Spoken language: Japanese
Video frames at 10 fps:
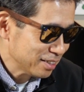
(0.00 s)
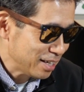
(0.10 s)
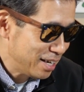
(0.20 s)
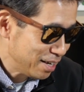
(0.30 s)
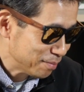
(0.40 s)
で、
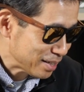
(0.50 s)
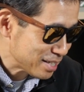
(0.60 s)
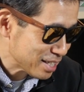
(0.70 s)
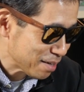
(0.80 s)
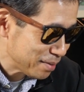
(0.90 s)

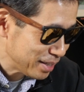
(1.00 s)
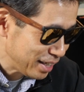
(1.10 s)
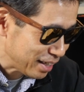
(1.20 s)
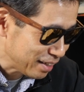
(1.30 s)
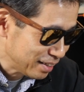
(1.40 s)
ちなみ
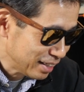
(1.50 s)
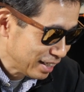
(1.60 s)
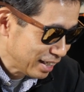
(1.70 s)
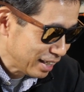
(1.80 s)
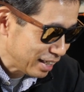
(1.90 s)
に
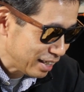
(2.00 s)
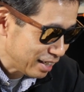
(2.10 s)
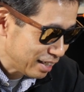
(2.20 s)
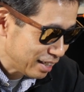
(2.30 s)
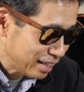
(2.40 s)

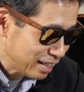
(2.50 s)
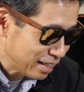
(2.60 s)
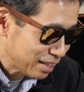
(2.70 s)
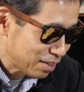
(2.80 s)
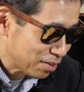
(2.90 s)
普